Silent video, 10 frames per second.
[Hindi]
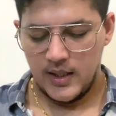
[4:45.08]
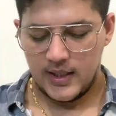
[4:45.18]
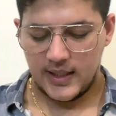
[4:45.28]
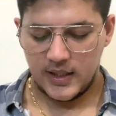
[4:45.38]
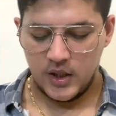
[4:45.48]

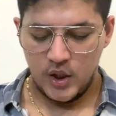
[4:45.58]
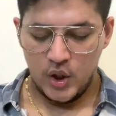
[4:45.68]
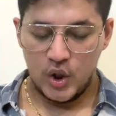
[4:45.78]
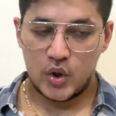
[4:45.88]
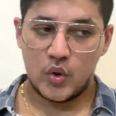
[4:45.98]
ठीक है
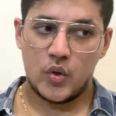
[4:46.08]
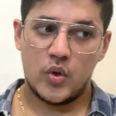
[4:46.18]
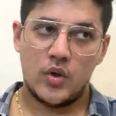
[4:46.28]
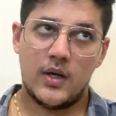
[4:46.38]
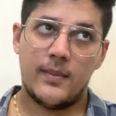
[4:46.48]
तो
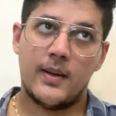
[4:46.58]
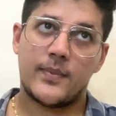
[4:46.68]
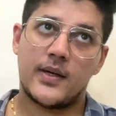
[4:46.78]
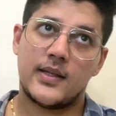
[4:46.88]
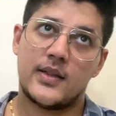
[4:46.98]
अब
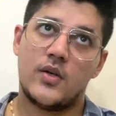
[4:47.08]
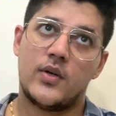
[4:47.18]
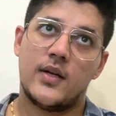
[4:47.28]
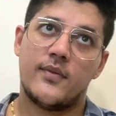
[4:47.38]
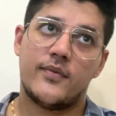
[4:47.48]
आपका कितना हो
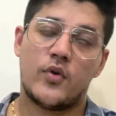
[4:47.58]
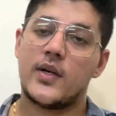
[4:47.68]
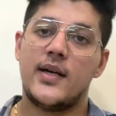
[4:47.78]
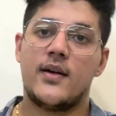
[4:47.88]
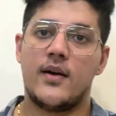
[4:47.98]
गया
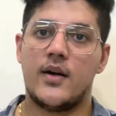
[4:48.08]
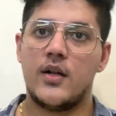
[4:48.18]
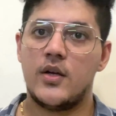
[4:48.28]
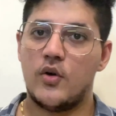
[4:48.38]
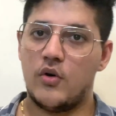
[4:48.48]
फोर्टी एट हंड्रेड
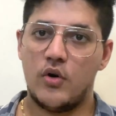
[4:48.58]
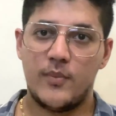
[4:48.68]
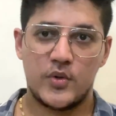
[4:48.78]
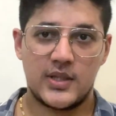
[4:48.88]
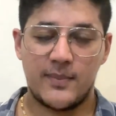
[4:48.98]

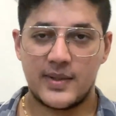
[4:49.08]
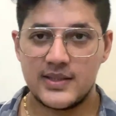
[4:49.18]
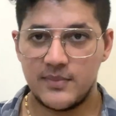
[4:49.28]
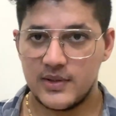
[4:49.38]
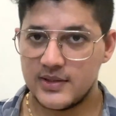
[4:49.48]
ऑलमोस्ट आपकी
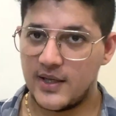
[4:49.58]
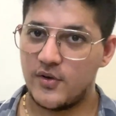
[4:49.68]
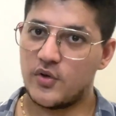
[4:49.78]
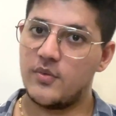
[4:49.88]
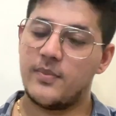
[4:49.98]
जिम के सारे
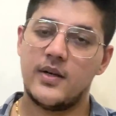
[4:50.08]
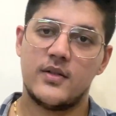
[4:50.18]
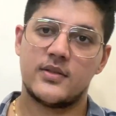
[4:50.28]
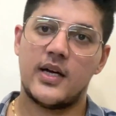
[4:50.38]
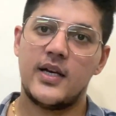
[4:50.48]

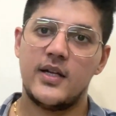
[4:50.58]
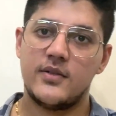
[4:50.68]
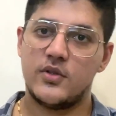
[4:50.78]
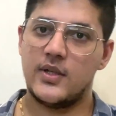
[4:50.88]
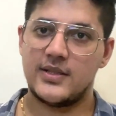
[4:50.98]
इक्विपमेंट सारे
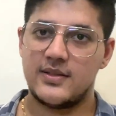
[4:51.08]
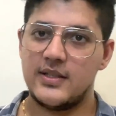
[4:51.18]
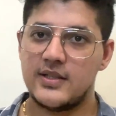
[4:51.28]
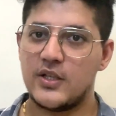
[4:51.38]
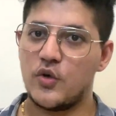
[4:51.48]
जो
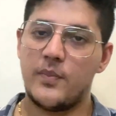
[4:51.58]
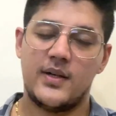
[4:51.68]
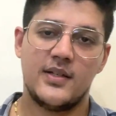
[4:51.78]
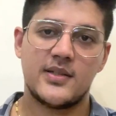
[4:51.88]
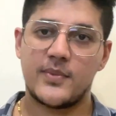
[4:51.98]
एसेसरीज है
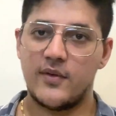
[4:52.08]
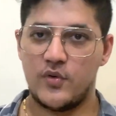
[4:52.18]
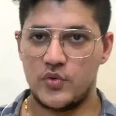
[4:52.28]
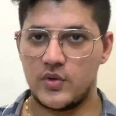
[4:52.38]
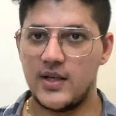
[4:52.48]
इक्विपमेंट थे सब कवर
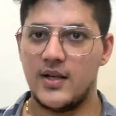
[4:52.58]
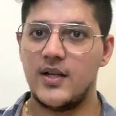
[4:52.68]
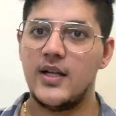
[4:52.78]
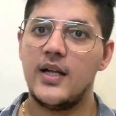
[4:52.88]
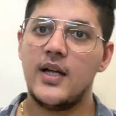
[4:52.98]
हो चुके हैं
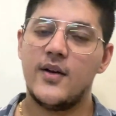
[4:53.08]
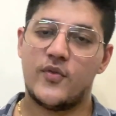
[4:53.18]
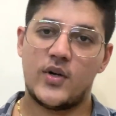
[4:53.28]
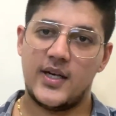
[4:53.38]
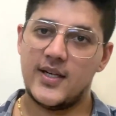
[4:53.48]

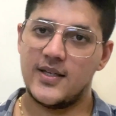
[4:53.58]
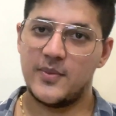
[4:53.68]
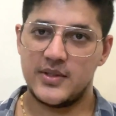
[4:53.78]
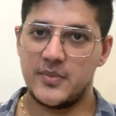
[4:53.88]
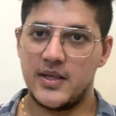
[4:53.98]
फोर्टी एट हंड्रेड
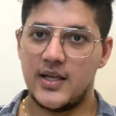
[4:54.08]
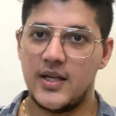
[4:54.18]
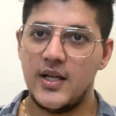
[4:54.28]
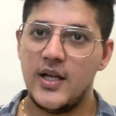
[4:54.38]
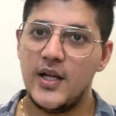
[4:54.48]
बजट बना
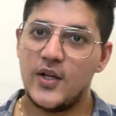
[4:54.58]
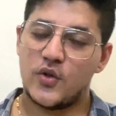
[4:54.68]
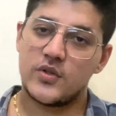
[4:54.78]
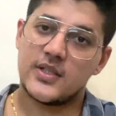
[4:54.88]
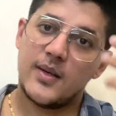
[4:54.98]
है
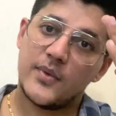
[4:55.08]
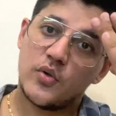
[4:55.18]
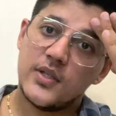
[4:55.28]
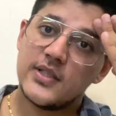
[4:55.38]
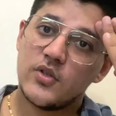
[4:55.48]
तो स्टिल मैं
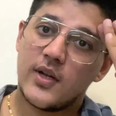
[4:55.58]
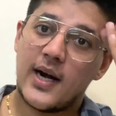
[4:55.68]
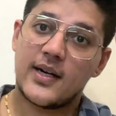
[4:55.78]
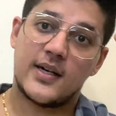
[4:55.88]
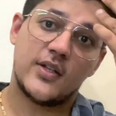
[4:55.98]
थोड़ी चीज़ और
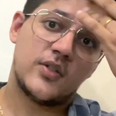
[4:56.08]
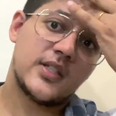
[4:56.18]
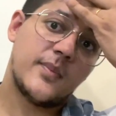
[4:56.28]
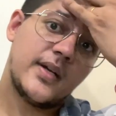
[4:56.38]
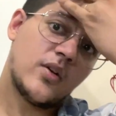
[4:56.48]
ऐड कर देता हूँ
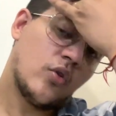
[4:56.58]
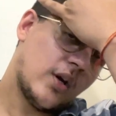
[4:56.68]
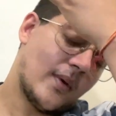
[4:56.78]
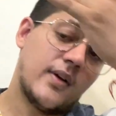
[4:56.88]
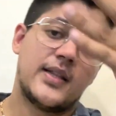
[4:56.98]
जैसे मैंने रोलर
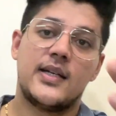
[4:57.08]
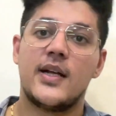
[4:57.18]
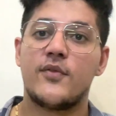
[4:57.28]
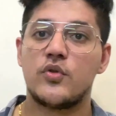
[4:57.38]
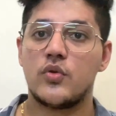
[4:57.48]
मंगवाया था
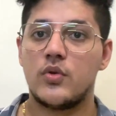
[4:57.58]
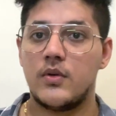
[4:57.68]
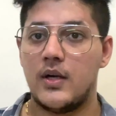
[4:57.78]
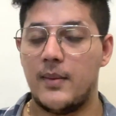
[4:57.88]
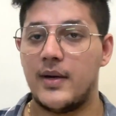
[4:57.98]
यार वो तो
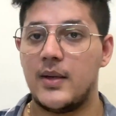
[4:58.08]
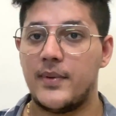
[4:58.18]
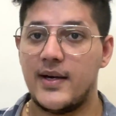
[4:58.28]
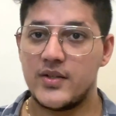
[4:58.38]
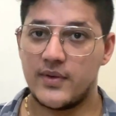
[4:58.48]
हमारे
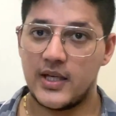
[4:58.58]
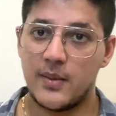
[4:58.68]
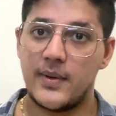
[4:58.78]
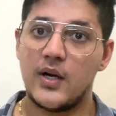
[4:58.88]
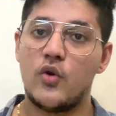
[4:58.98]
पेरेंट्स वगैरह
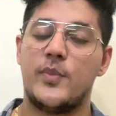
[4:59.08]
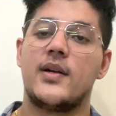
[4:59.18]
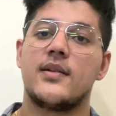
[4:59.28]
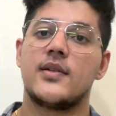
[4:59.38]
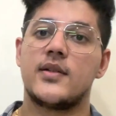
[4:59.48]
बड़े लोग भी
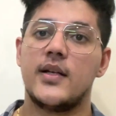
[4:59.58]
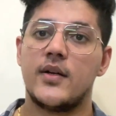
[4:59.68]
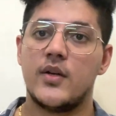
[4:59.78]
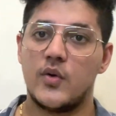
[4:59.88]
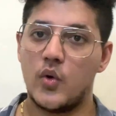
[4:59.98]
कर सकते
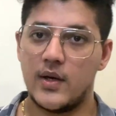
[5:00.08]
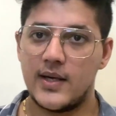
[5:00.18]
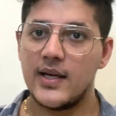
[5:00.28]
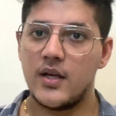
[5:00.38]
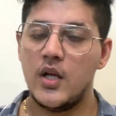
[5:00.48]
हैं रोलर
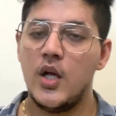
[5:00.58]
ठीक है